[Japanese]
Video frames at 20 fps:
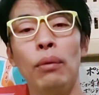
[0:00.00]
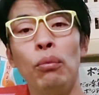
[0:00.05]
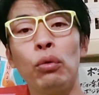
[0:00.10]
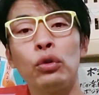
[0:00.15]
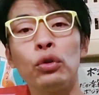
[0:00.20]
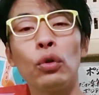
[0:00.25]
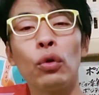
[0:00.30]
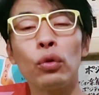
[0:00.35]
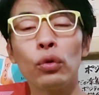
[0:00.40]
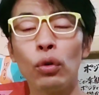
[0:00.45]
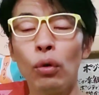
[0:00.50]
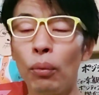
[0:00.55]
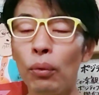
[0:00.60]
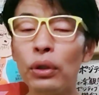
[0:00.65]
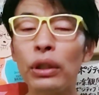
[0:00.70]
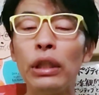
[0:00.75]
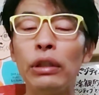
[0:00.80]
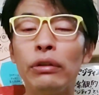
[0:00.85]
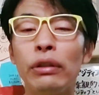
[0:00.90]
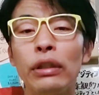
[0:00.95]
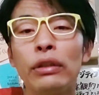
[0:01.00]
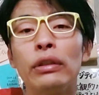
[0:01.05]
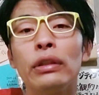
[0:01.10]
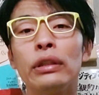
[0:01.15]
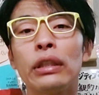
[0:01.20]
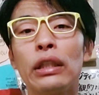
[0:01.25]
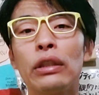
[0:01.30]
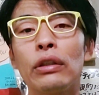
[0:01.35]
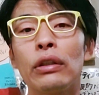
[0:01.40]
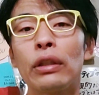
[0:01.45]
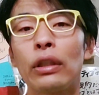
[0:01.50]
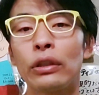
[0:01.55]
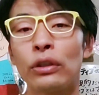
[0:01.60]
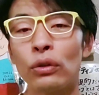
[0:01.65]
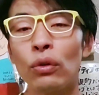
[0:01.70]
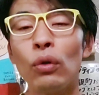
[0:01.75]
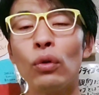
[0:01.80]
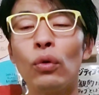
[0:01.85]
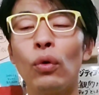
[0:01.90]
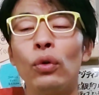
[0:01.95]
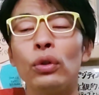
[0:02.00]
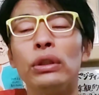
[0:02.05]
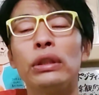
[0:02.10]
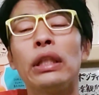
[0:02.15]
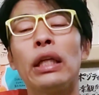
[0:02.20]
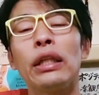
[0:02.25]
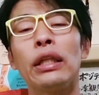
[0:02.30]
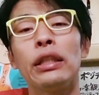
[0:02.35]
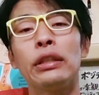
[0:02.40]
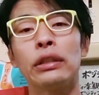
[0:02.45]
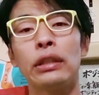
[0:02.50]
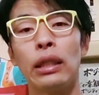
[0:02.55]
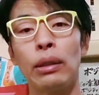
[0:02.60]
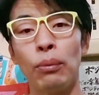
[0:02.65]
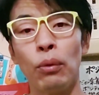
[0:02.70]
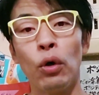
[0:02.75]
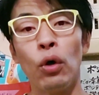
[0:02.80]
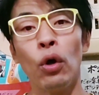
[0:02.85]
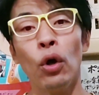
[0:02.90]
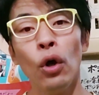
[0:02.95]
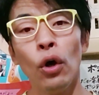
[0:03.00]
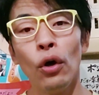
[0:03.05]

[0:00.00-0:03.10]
僕のことを思って言ってくださる方、すごく多くいたんですけども、